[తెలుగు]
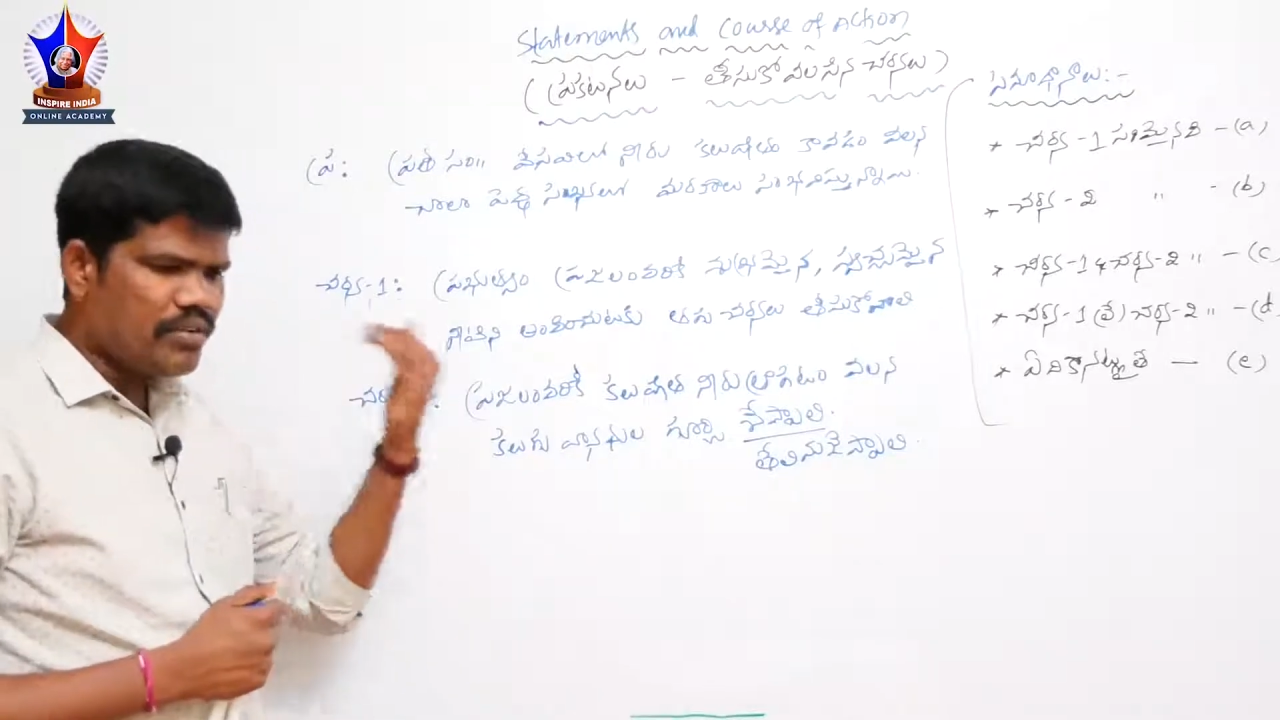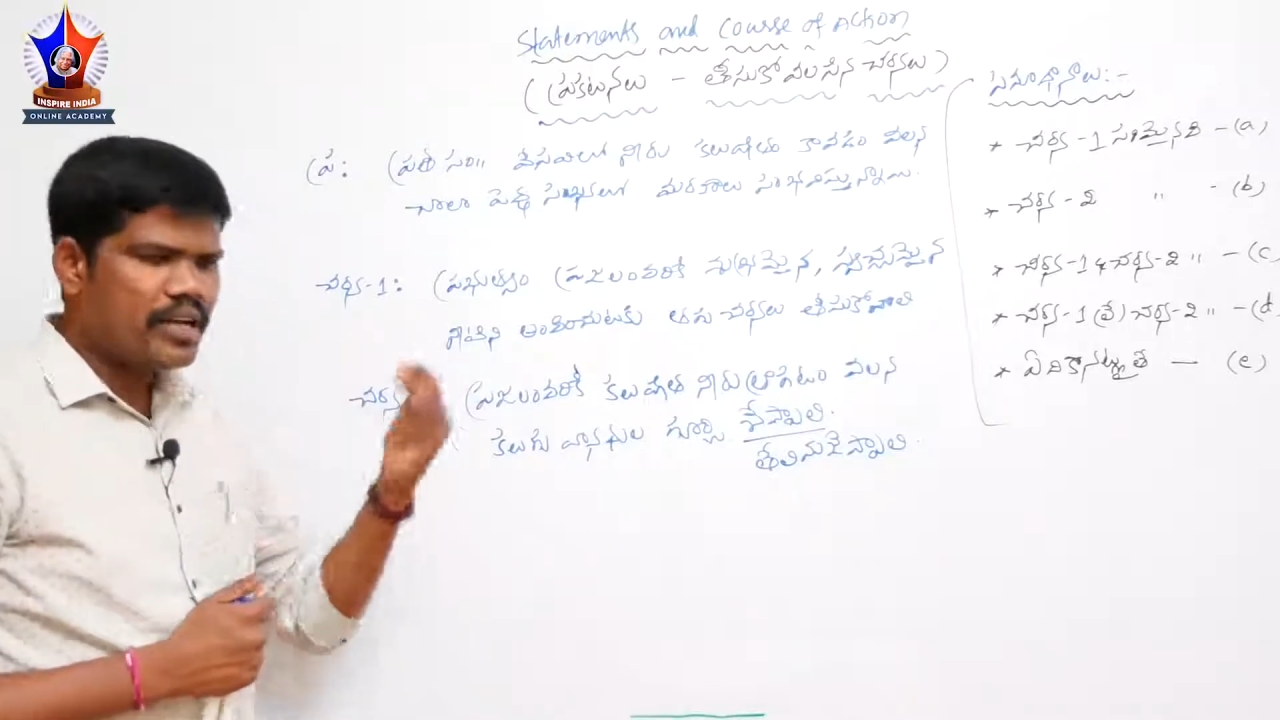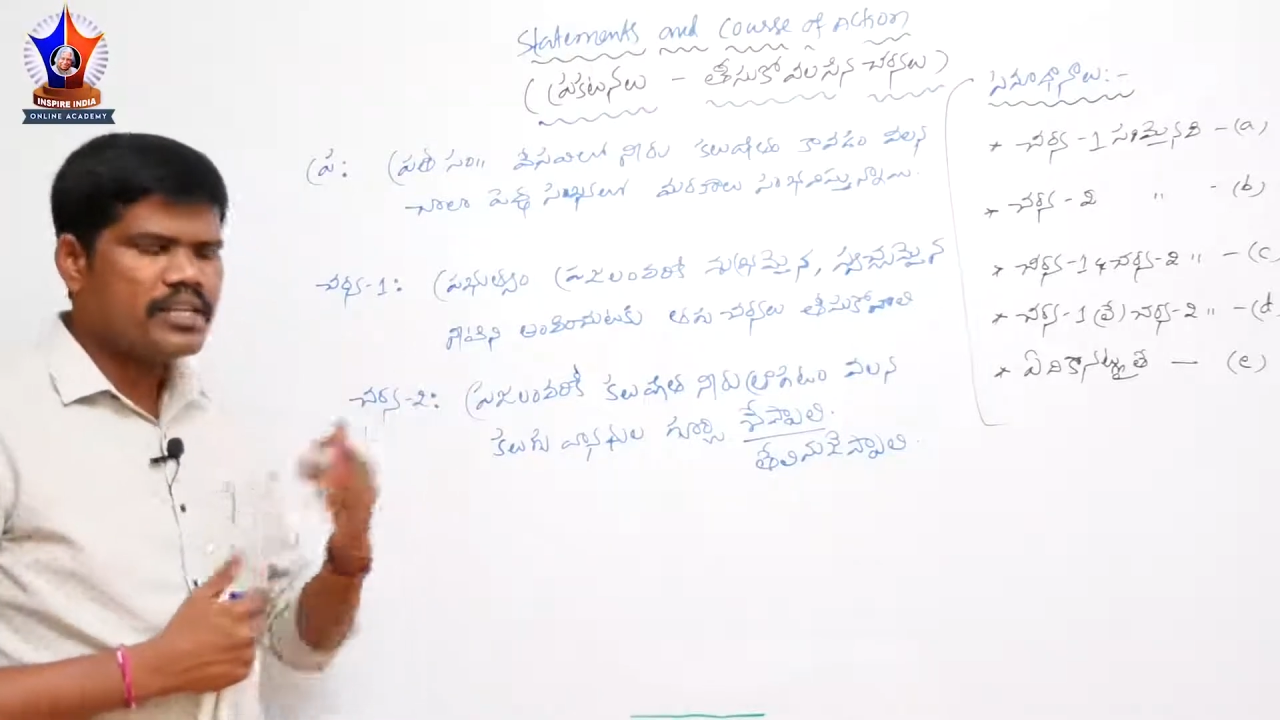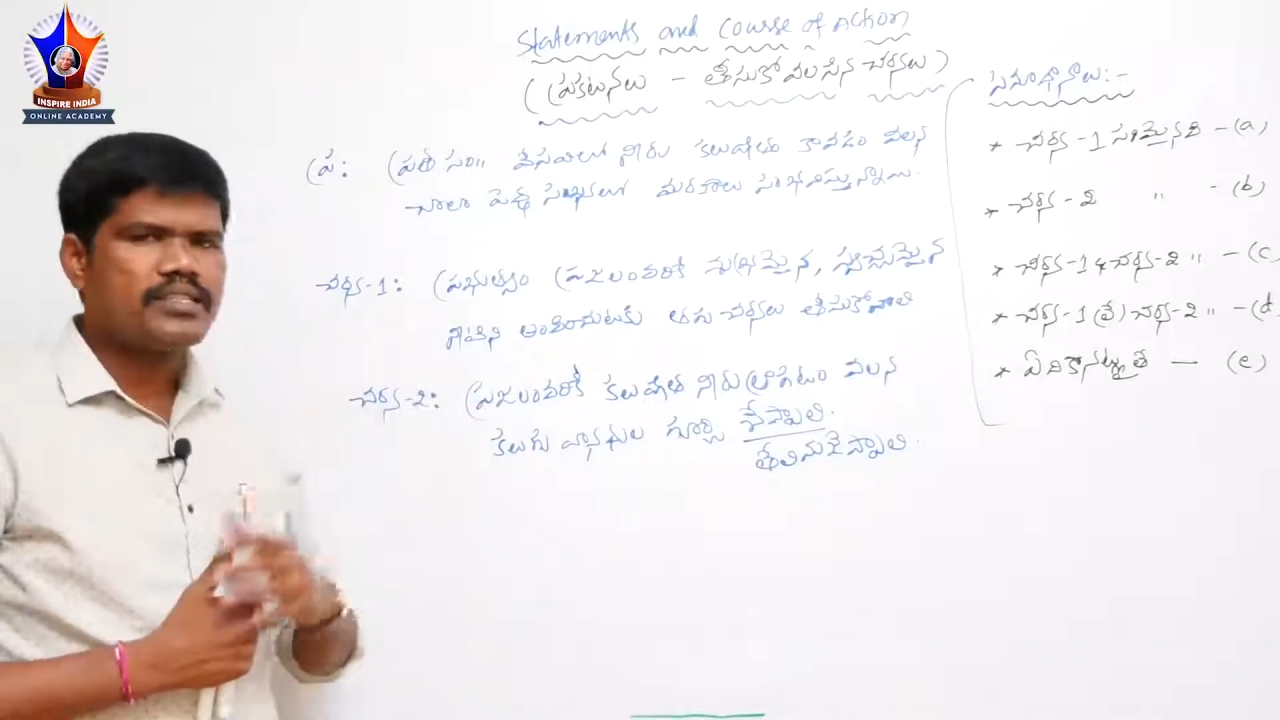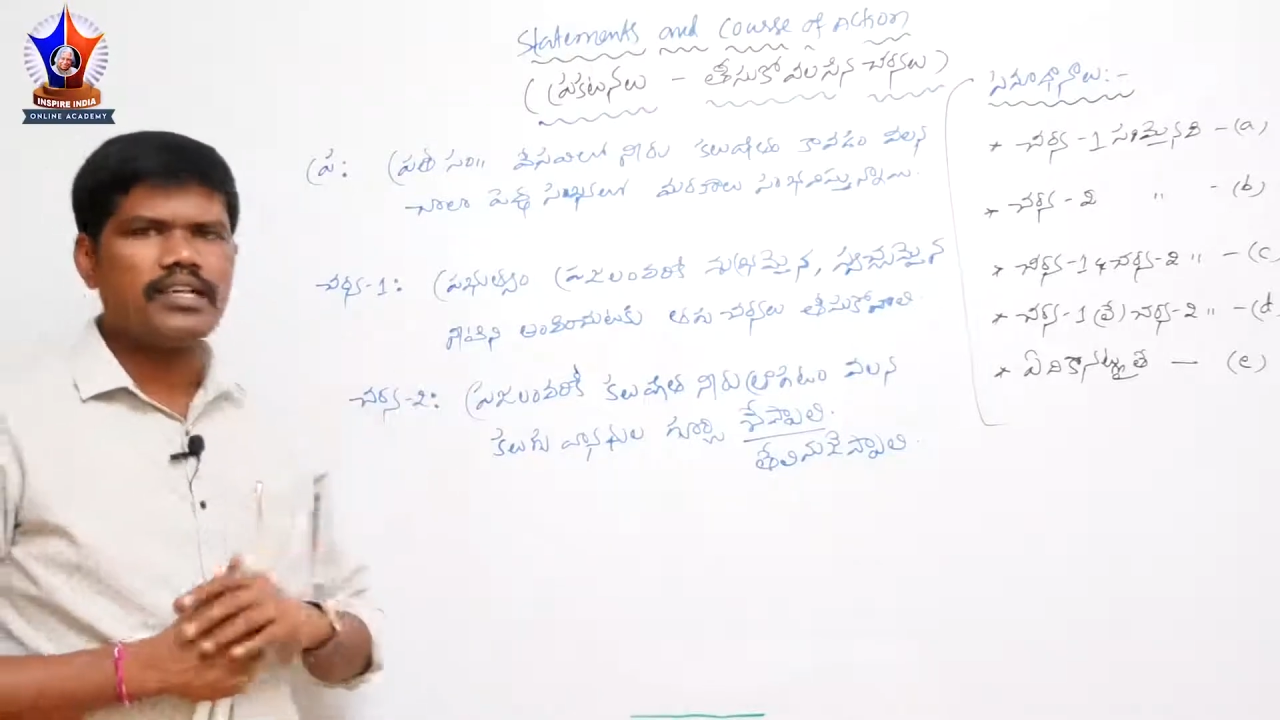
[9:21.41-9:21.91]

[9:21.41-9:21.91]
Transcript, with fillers: అవేర్నెస్